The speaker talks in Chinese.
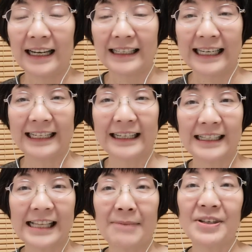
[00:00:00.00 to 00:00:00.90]
那个“
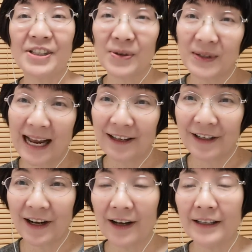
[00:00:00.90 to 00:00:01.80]
傻逼西苦男”里
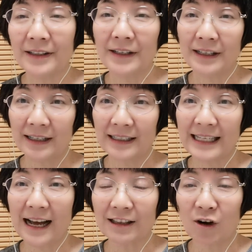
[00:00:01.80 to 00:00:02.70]
哦，嗯，这
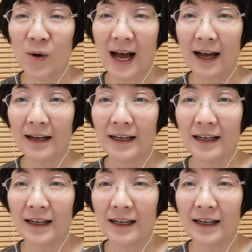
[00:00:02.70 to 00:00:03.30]
样的话。